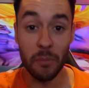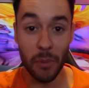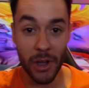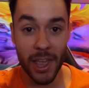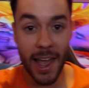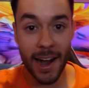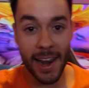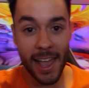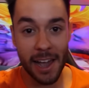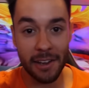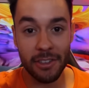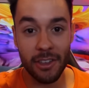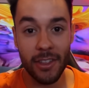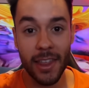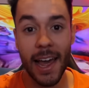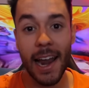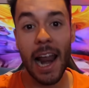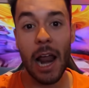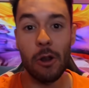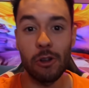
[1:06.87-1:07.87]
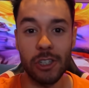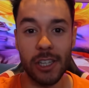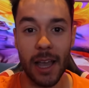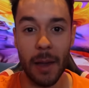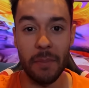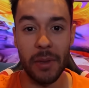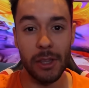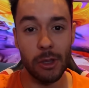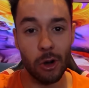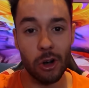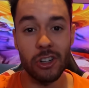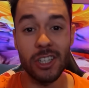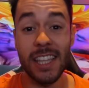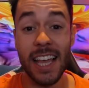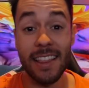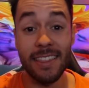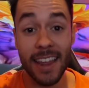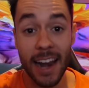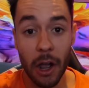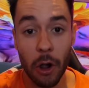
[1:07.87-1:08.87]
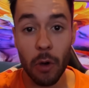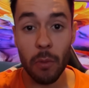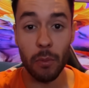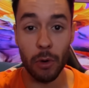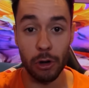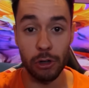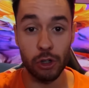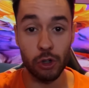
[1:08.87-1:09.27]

Voy a reaccionar a los capítulos de Dragon Ball